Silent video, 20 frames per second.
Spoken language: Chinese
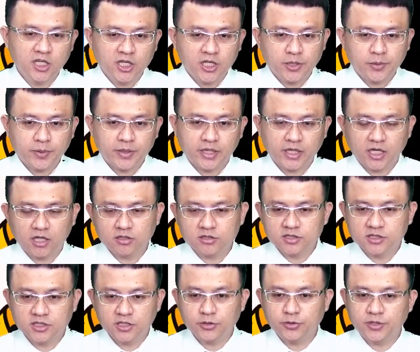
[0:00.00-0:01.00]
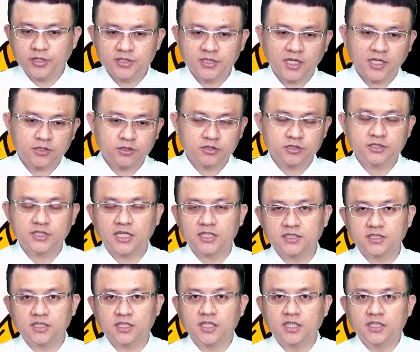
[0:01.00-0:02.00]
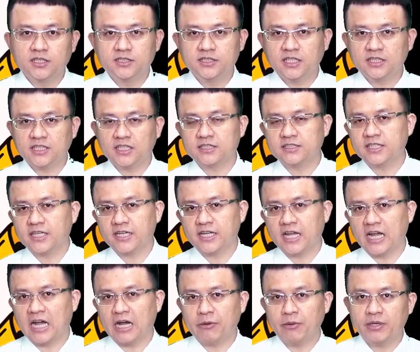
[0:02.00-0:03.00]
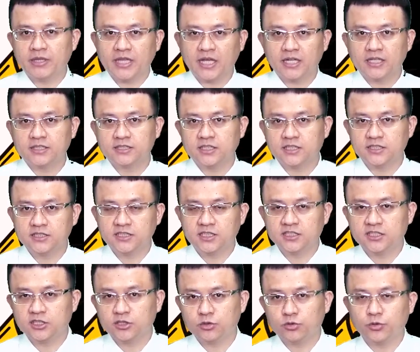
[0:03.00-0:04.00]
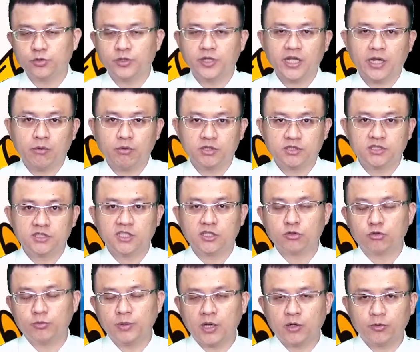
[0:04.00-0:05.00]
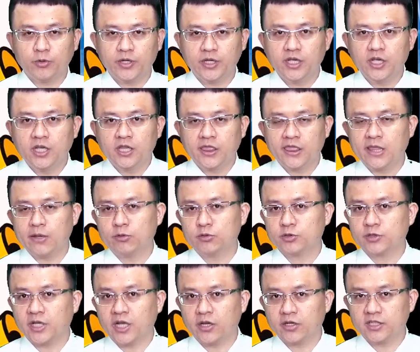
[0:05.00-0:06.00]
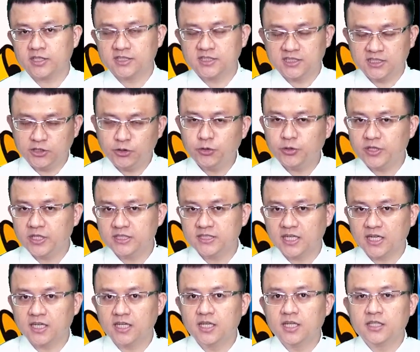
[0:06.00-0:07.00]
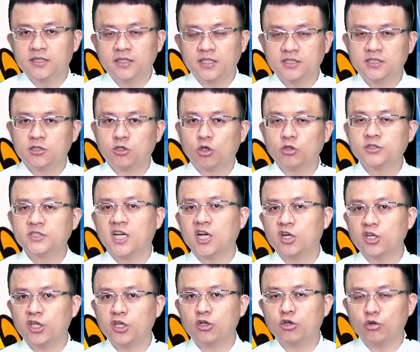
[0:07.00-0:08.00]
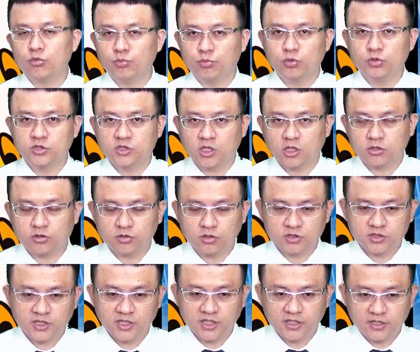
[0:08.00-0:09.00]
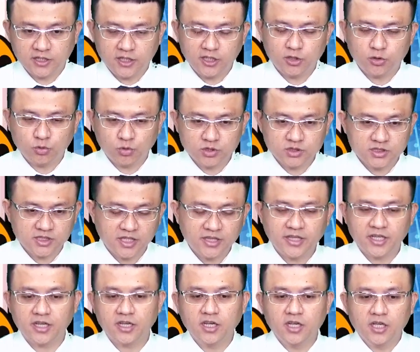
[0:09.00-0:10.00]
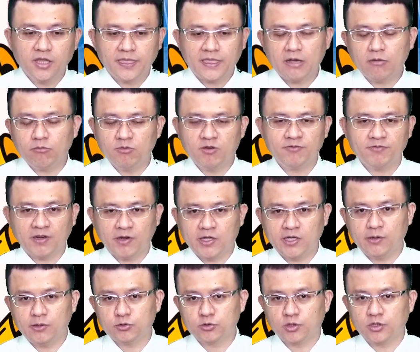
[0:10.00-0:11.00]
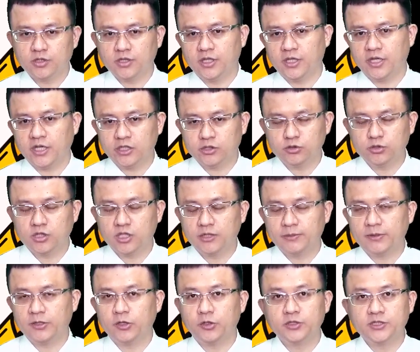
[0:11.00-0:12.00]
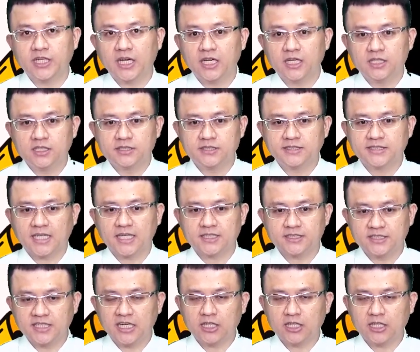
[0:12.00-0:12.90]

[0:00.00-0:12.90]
因为高值率题材就是这样子，像上在卡位它的这现金股利啊，或者是这股票股利，那么说它有个值率题材，但是通常一公布之后都是一个利多时间点，那我们反而那么说，你可以去特别留意一下涨价